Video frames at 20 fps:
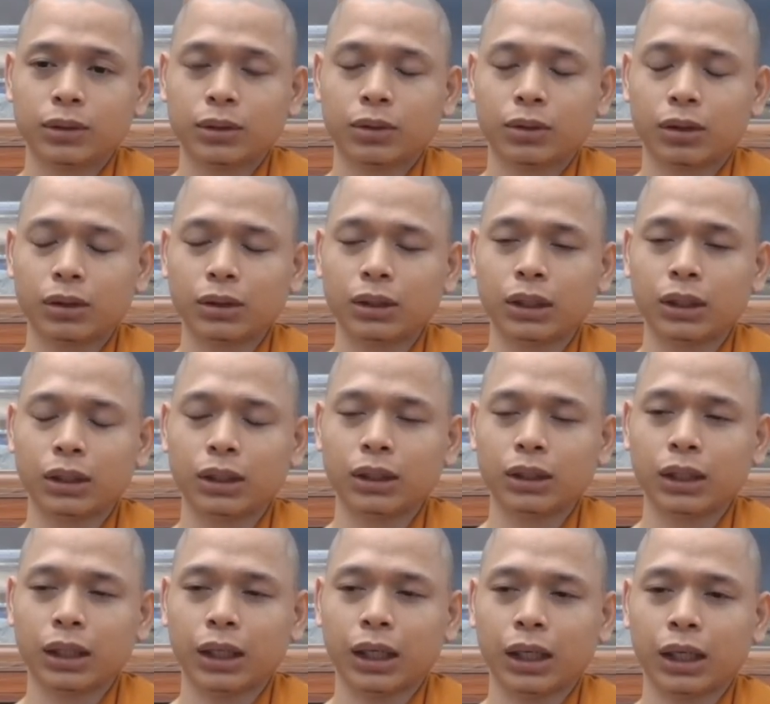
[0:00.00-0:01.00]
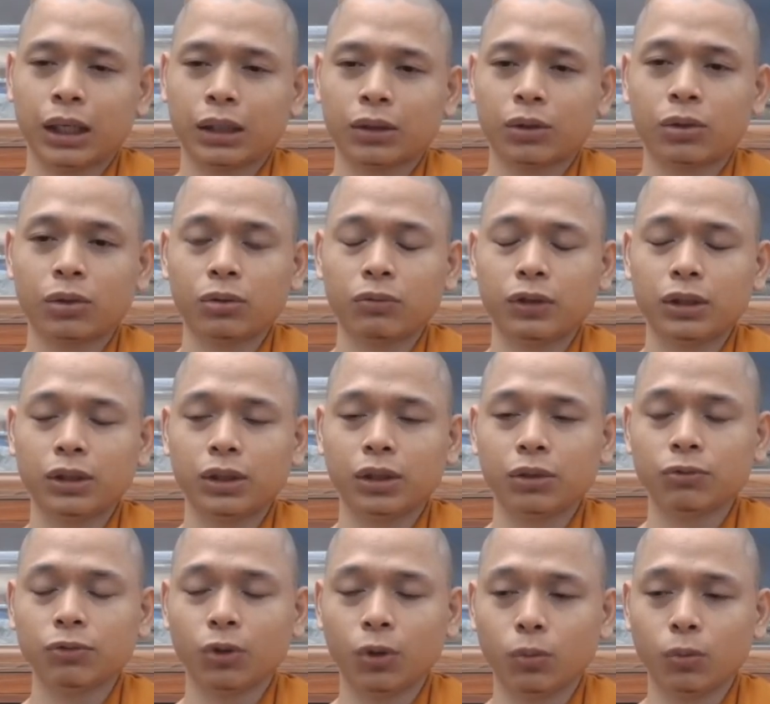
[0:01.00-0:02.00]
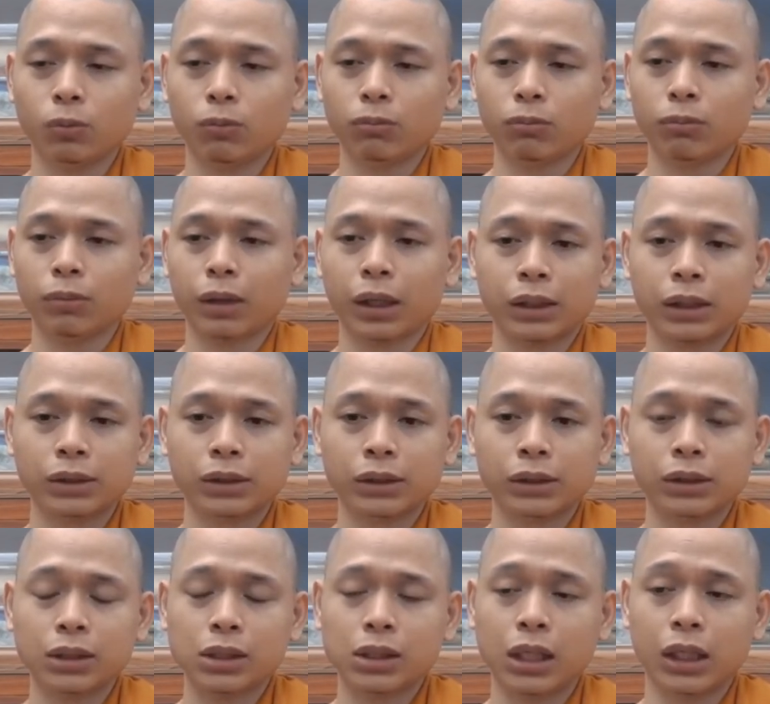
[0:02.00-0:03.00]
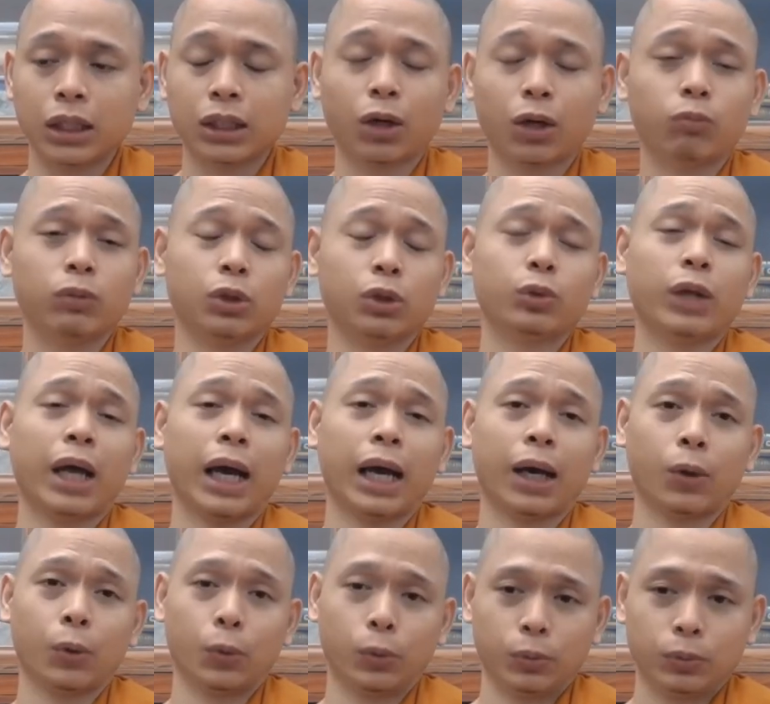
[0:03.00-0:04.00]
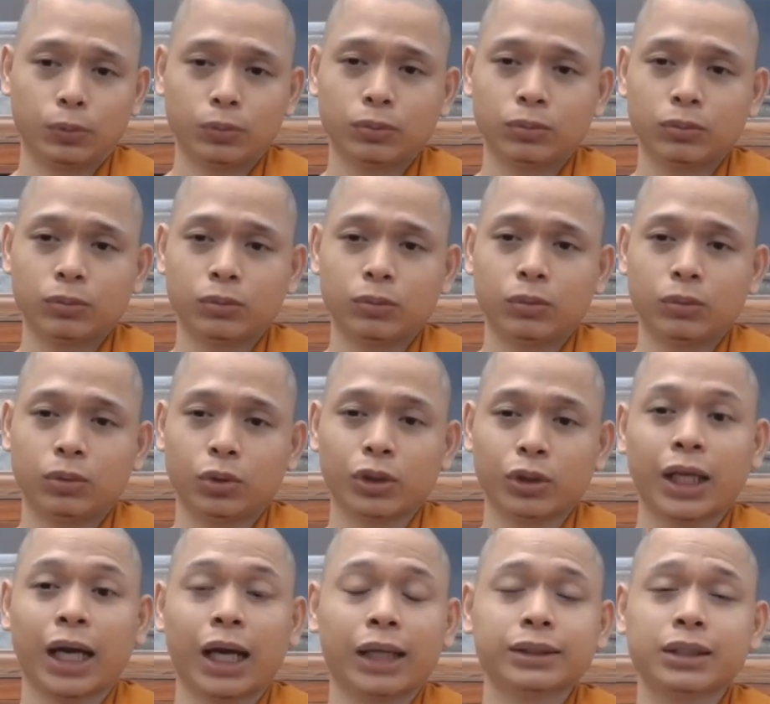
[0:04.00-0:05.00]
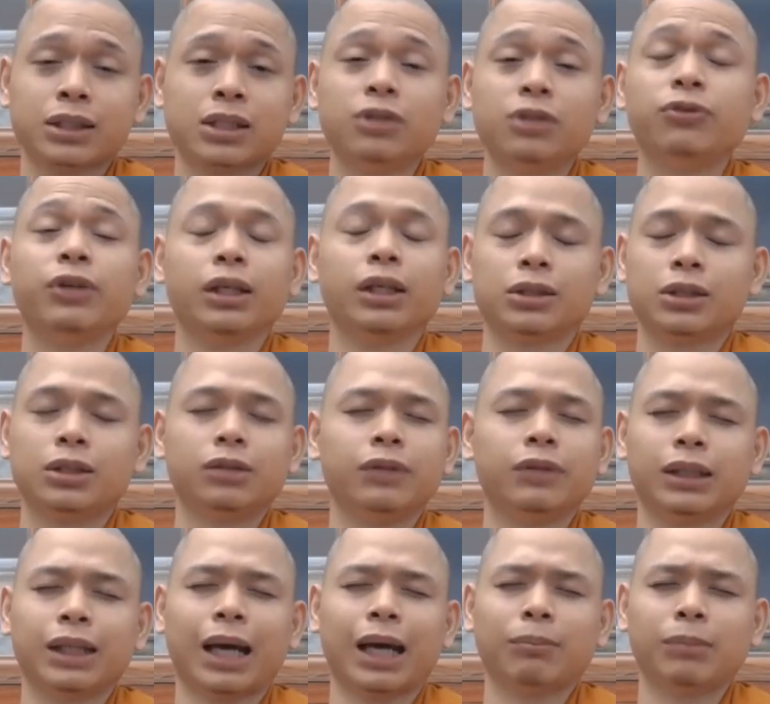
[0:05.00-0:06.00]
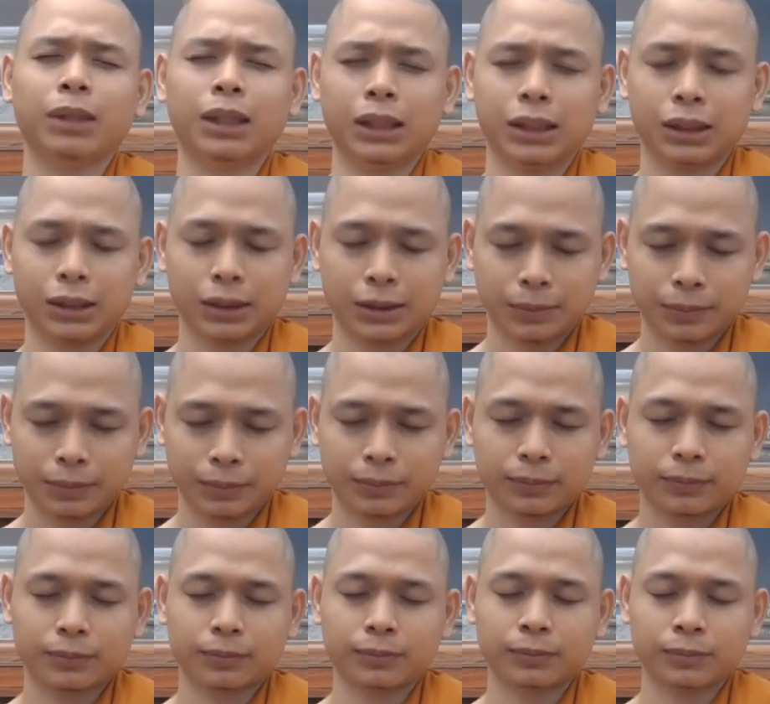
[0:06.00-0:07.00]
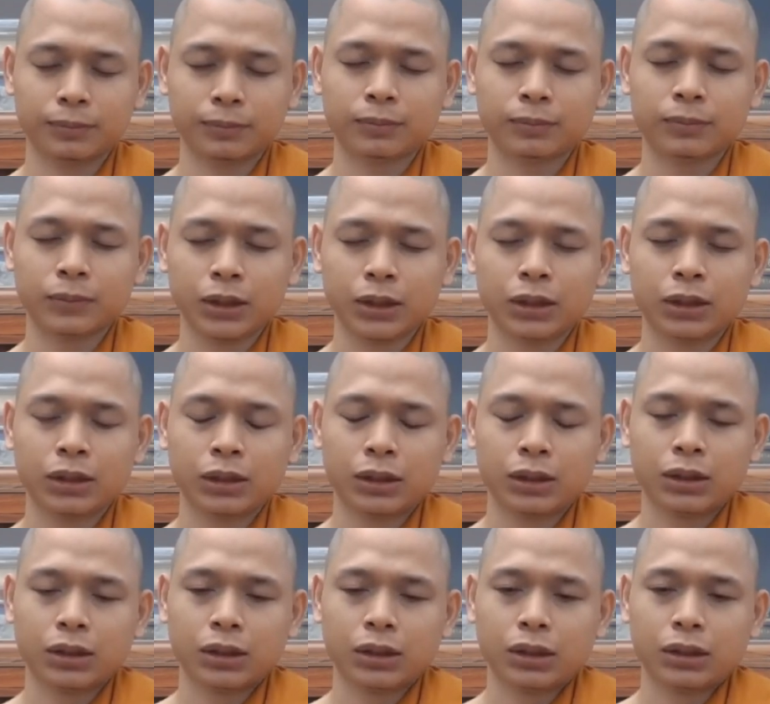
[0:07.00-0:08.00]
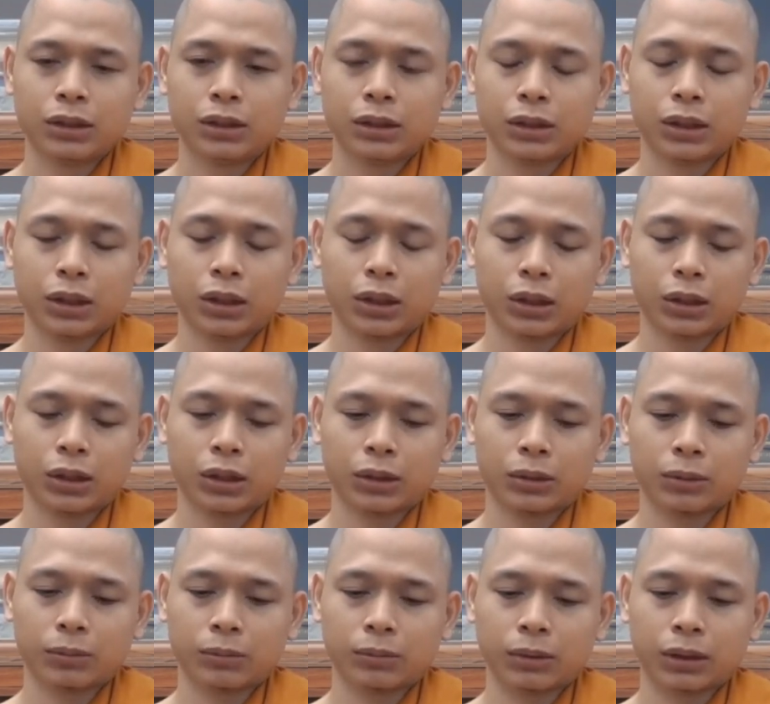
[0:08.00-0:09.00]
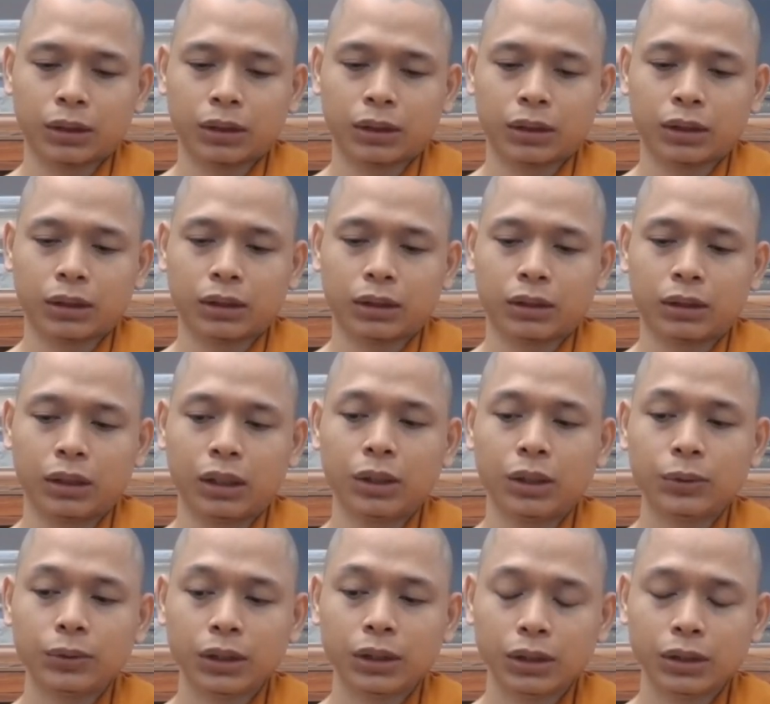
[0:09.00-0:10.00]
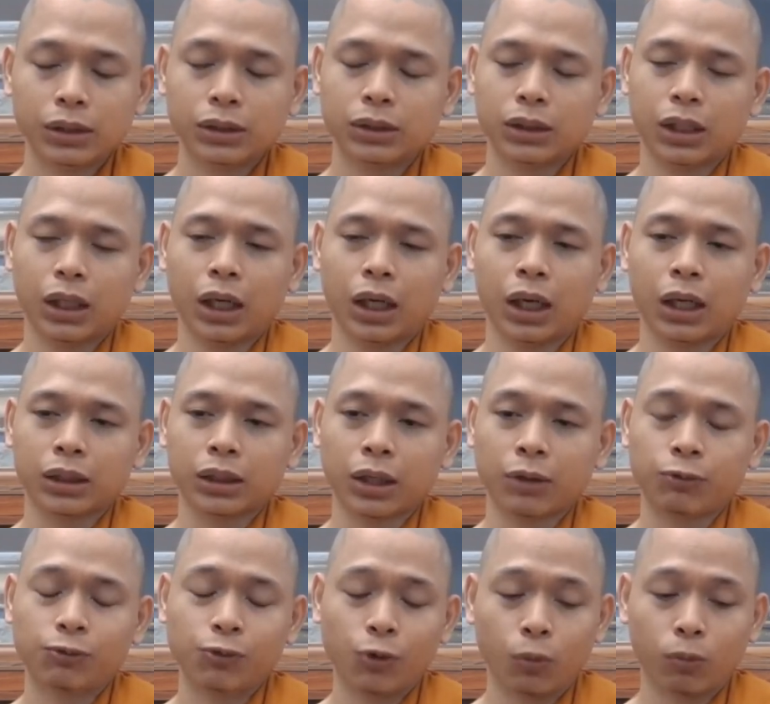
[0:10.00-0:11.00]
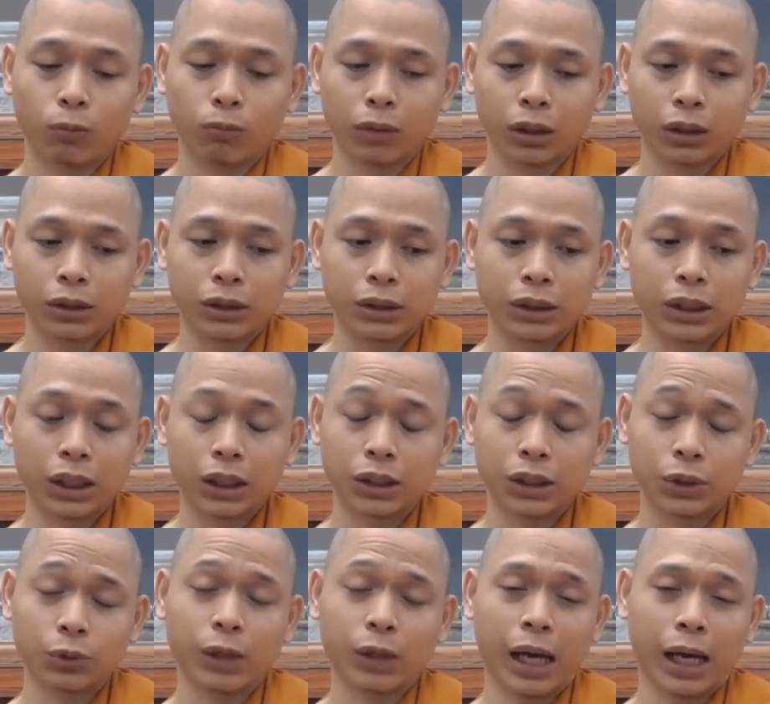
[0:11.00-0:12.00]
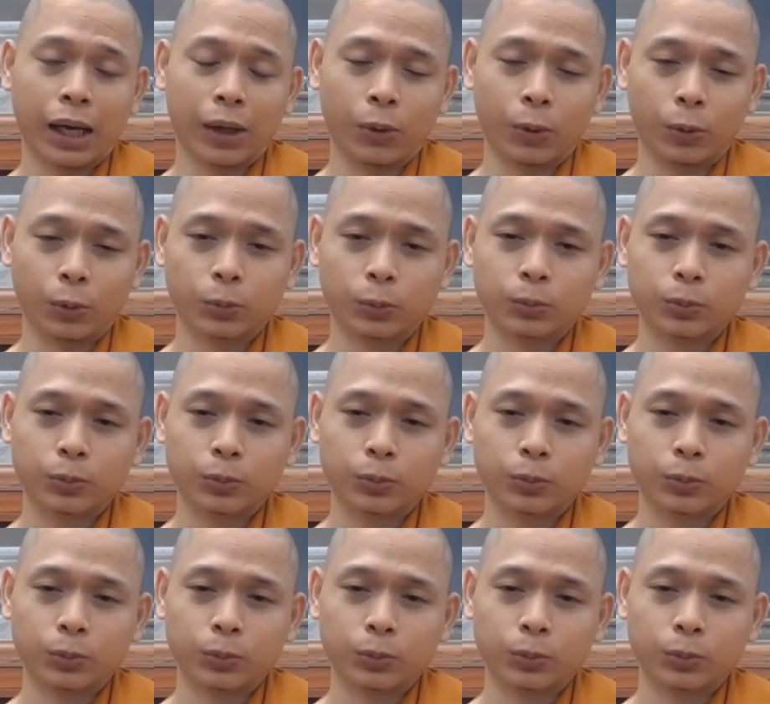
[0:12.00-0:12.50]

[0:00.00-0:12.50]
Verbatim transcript: có nghĩa là đối với những vùng mà người cư sĩ không hiểu đạo nó thẳng là xứ việt xứ việt nam mình ừ. chứ còn mà nếu như ở các vùng mà người dân hiểu đạo